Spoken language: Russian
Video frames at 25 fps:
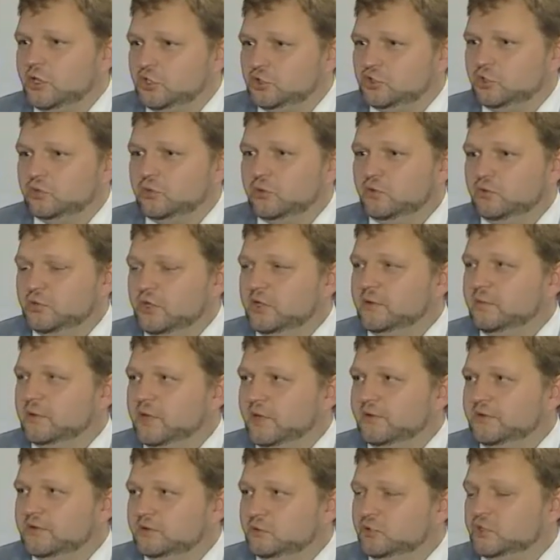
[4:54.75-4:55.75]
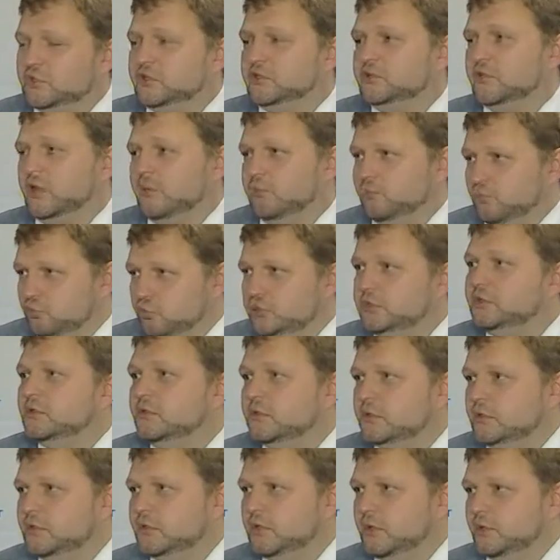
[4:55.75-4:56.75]
чтобы у них была возможность, там, пусть
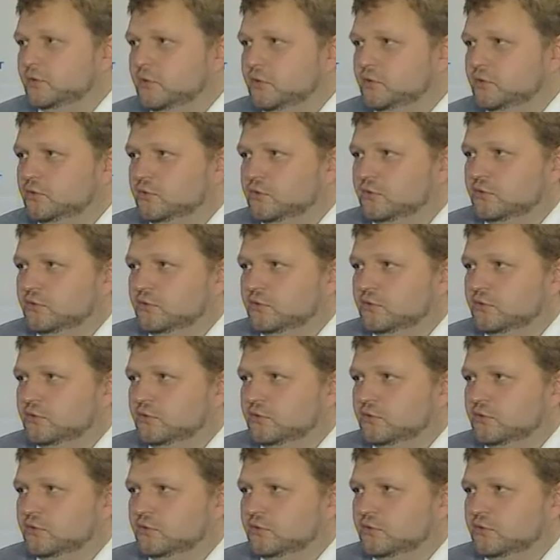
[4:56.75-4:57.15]
э, там, на,